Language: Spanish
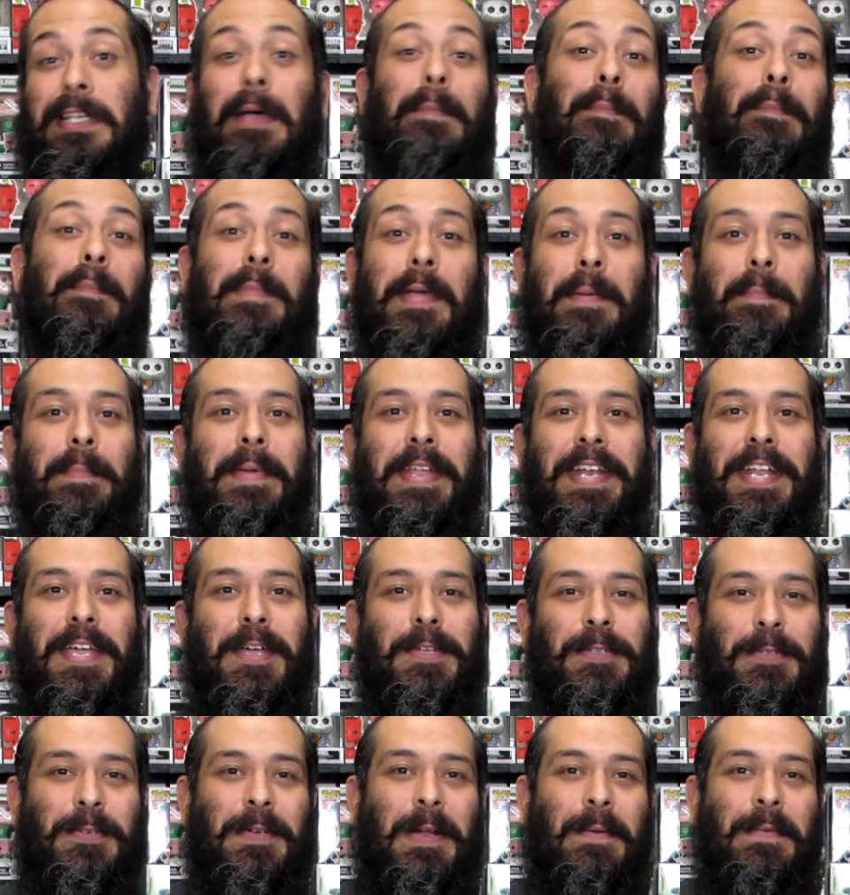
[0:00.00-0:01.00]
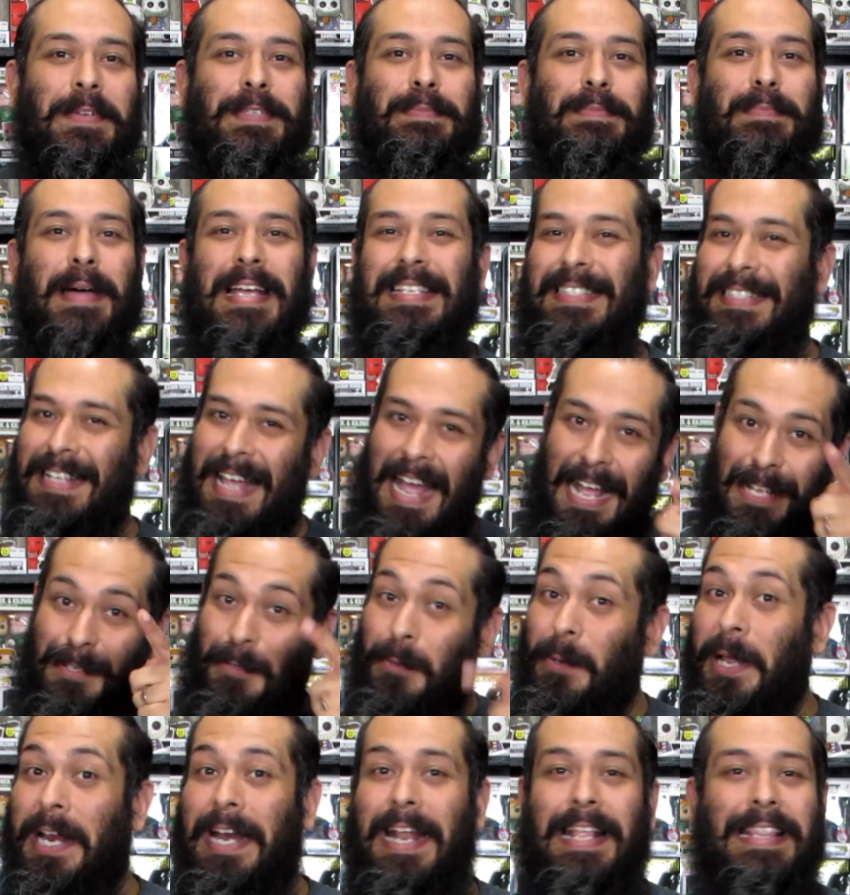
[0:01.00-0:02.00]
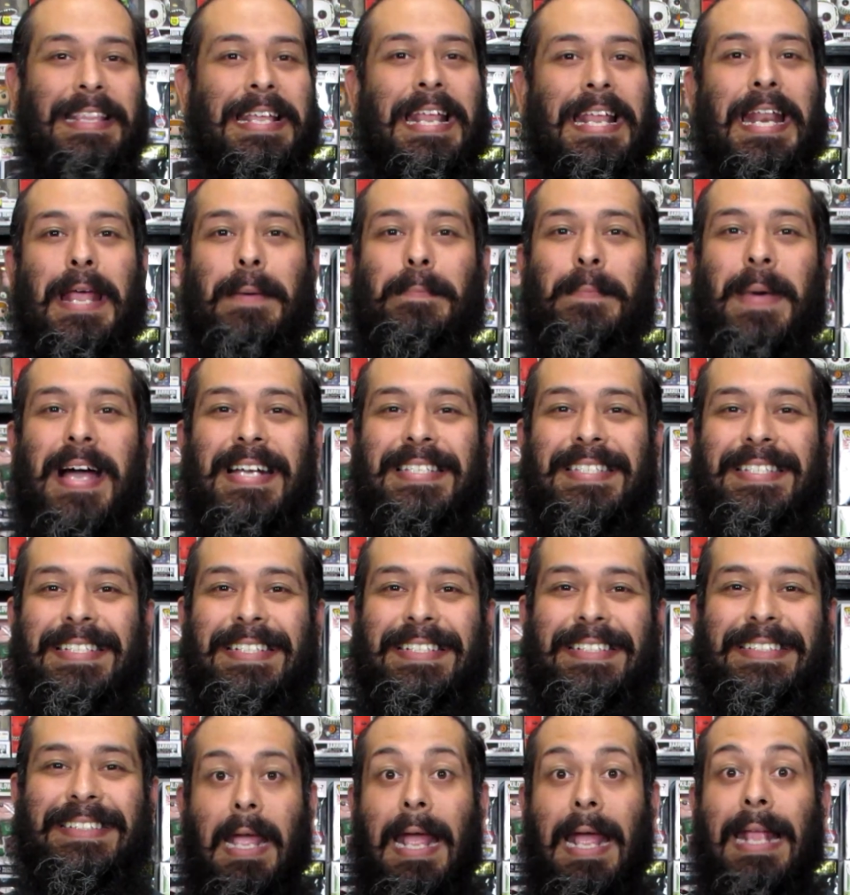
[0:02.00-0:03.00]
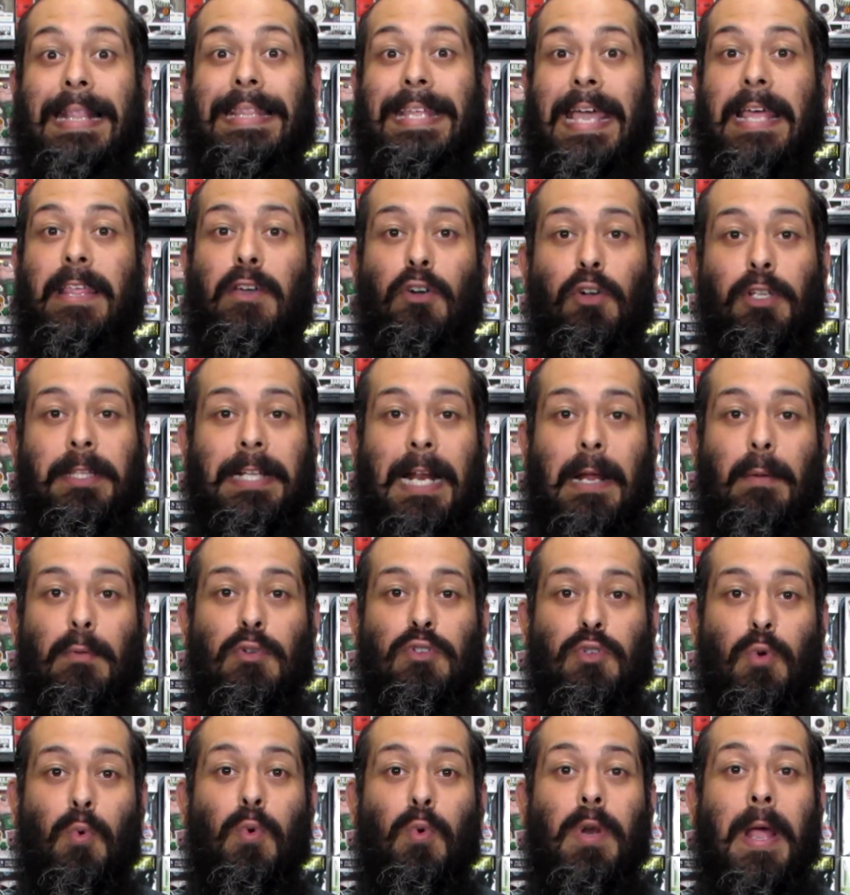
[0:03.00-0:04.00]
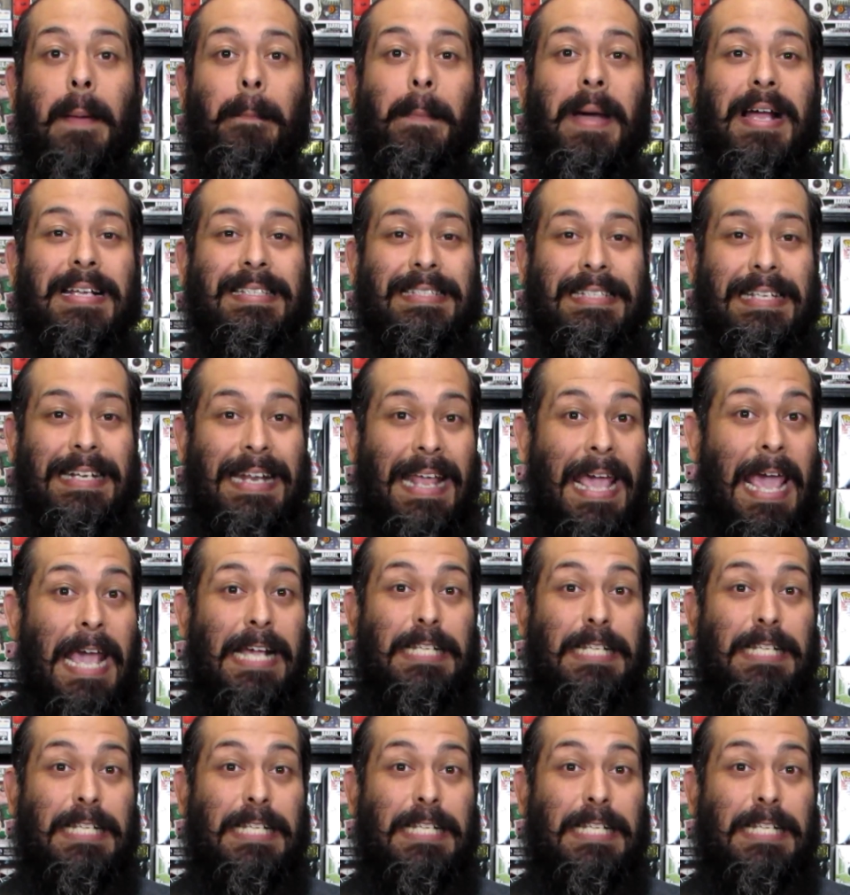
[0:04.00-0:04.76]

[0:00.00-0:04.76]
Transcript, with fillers: están? Bienvenidos una vez más a su canal del unboxing. El día de hoy traemos un unboxing